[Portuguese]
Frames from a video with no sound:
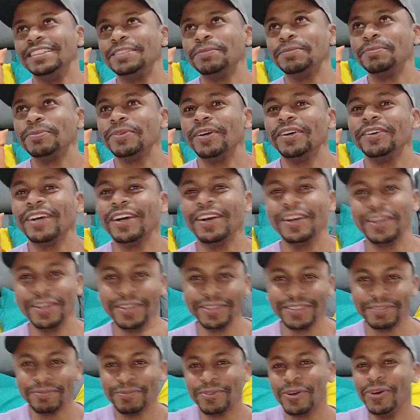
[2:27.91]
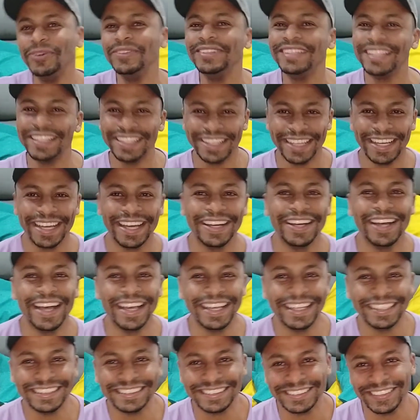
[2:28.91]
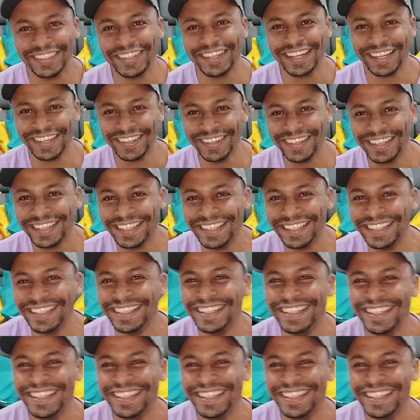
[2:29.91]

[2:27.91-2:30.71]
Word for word: Tipo, agora contando a, a história agora.